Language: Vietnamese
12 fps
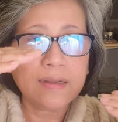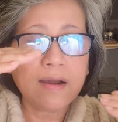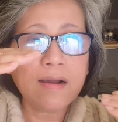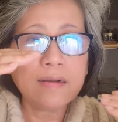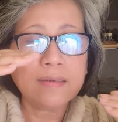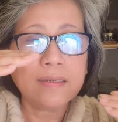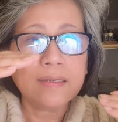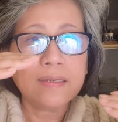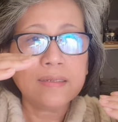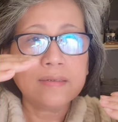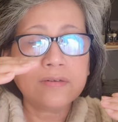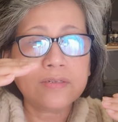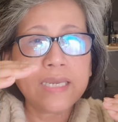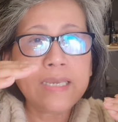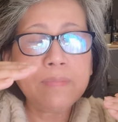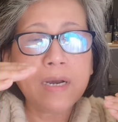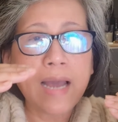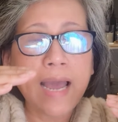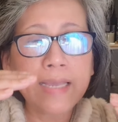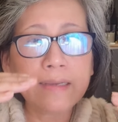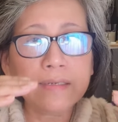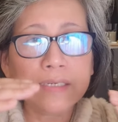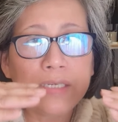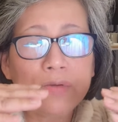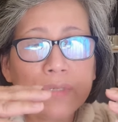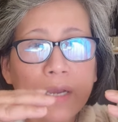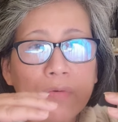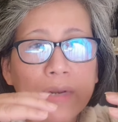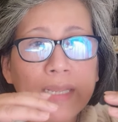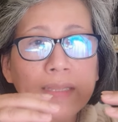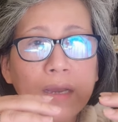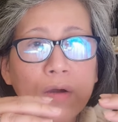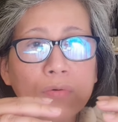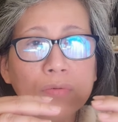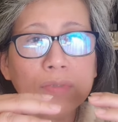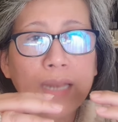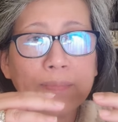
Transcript: đó rồi khi mà hai người yêu nhau lấy nhau